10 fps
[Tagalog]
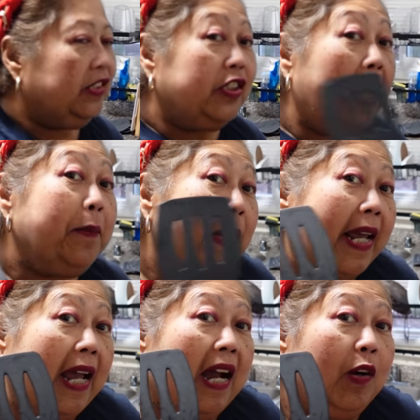
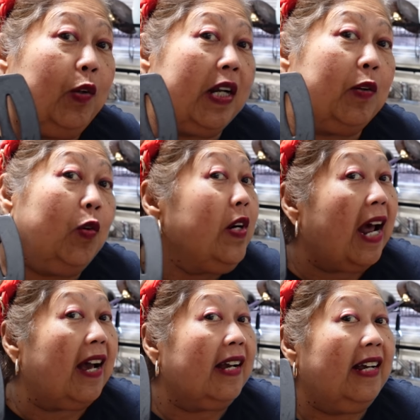Siyempre, ang
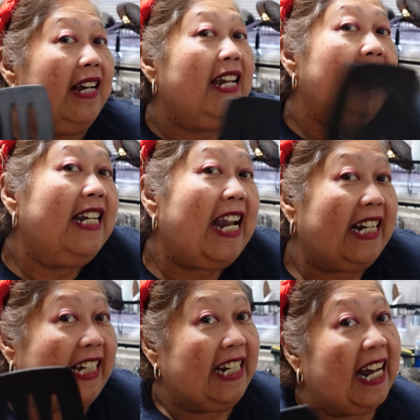unang-una,
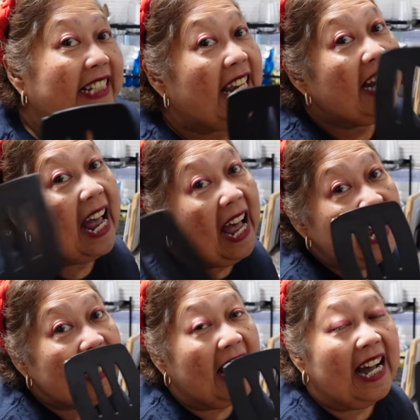ilalagay natin
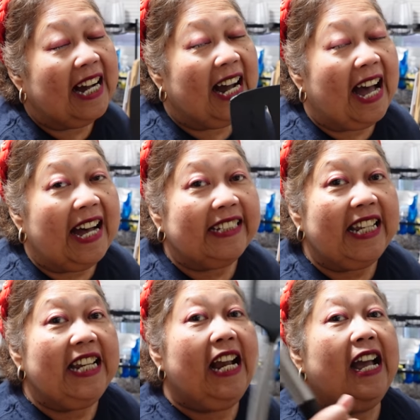ay ang
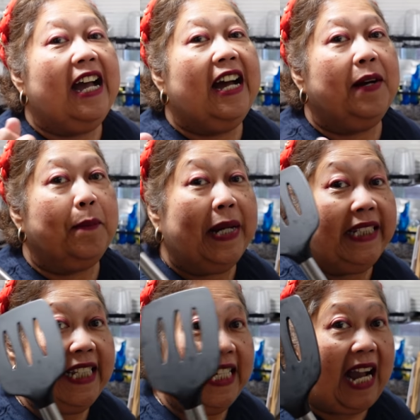ating
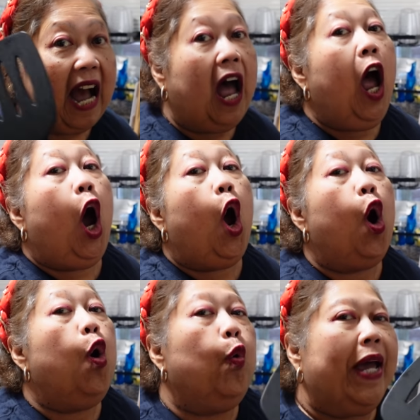mantika
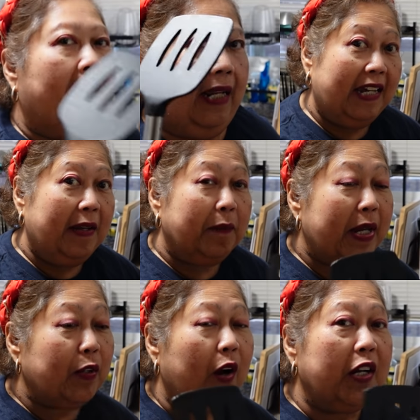Oh well.
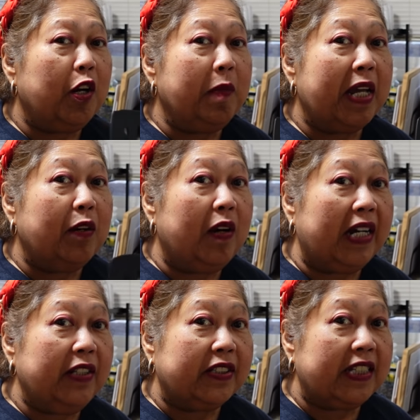Pero kung ano meron
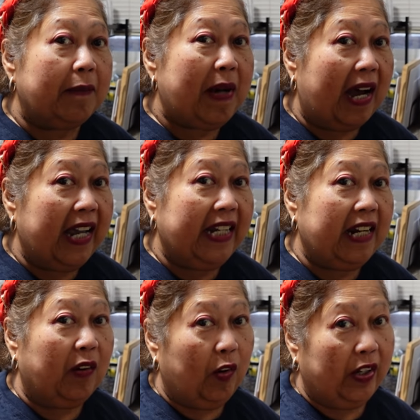kayo sa bahay
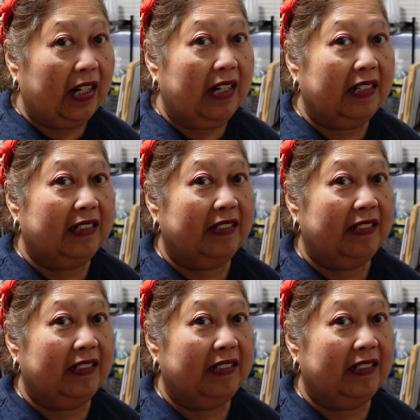na oil,